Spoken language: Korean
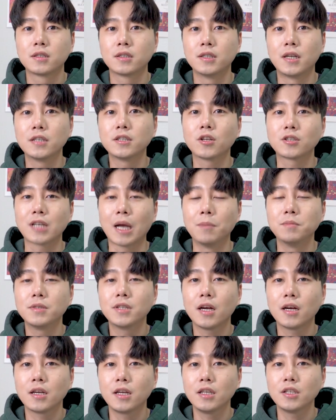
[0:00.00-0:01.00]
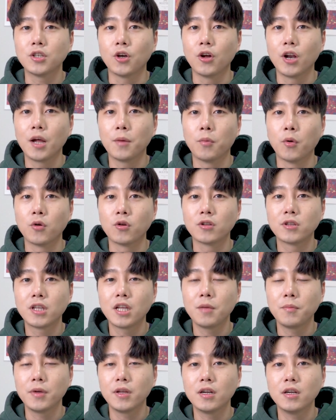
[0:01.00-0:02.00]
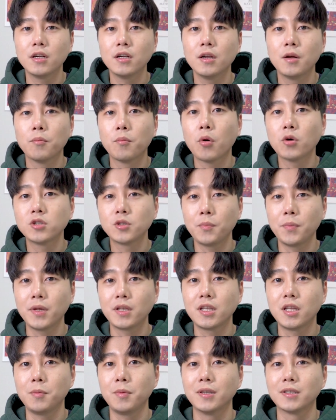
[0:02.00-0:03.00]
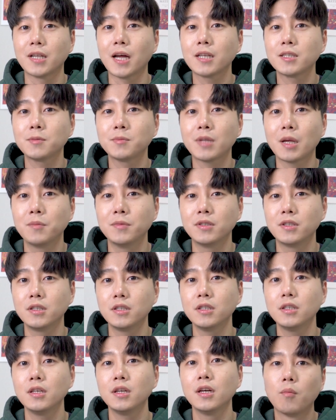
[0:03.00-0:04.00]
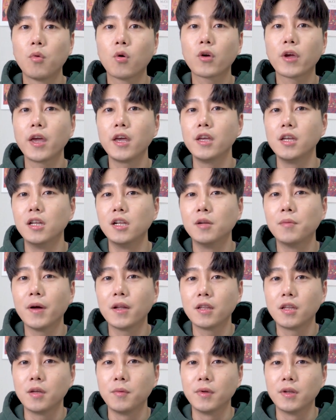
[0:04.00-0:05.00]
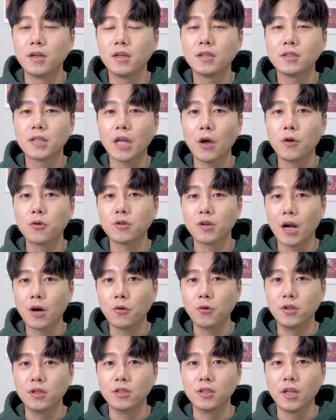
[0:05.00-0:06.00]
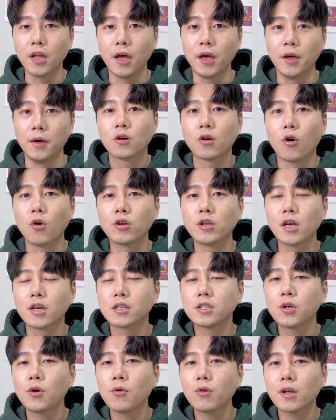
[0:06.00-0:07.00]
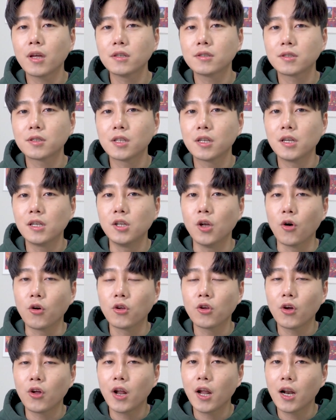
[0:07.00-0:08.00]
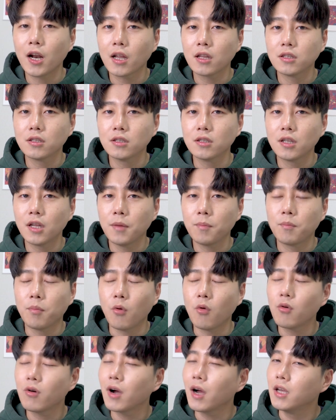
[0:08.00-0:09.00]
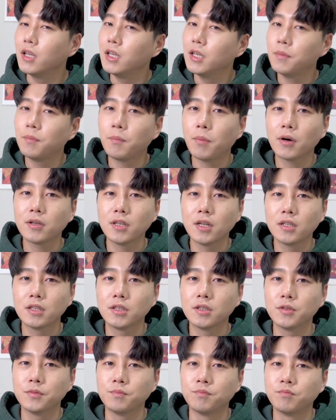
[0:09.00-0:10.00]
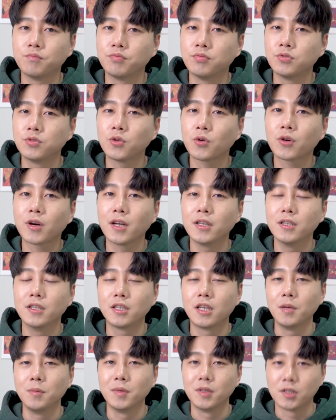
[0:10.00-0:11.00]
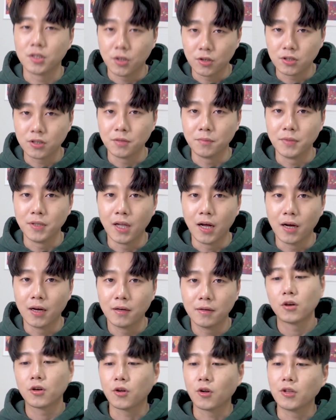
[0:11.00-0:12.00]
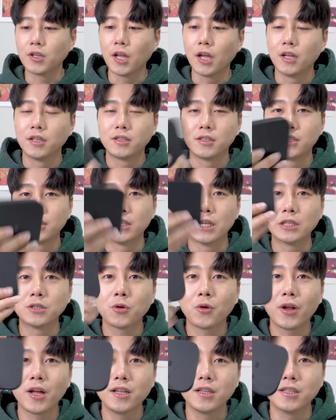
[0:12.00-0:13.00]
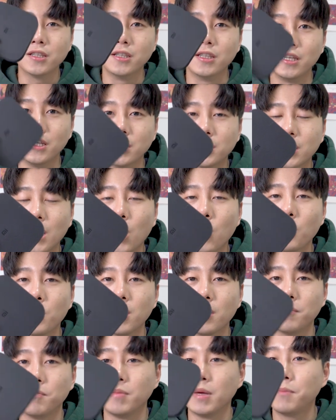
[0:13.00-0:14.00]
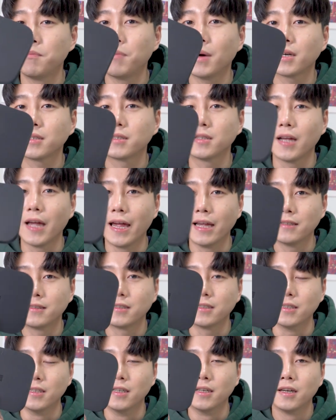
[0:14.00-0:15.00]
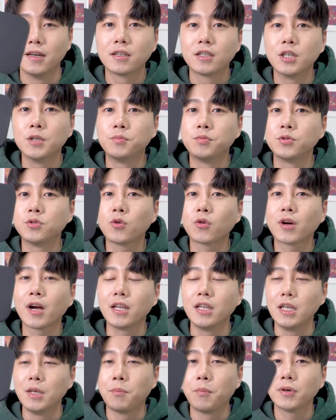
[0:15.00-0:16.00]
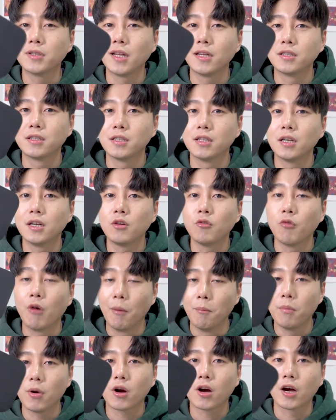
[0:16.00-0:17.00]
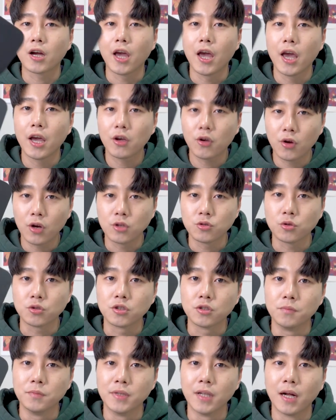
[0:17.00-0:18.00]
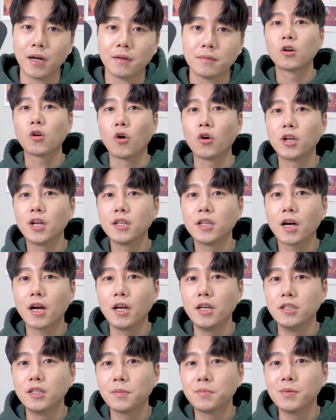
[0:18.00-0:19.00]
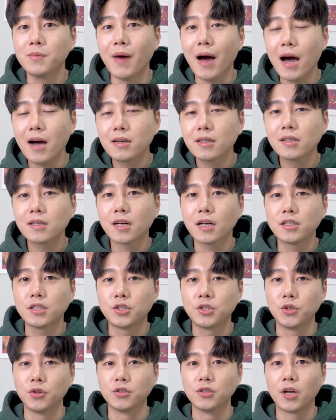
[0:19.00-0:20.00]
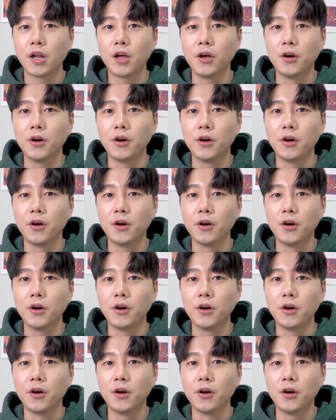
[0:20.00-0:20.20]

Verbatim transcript: 그래서 잠자기 전에 보는 TV를 포스픽 TV 43인치 4K 일반 TV를 사용을 하고 있는데 거기에 크롬캐스트를 연결해놨는데 뭔가 2% 부족한 느낌이 들었습니다. 그런데 제 손에 있는 이 샤오미 미박스 S 그 부족한 2%를 완벽하게 해결해 줬습니다. 거기에다가 이 제품 한글까지 지원을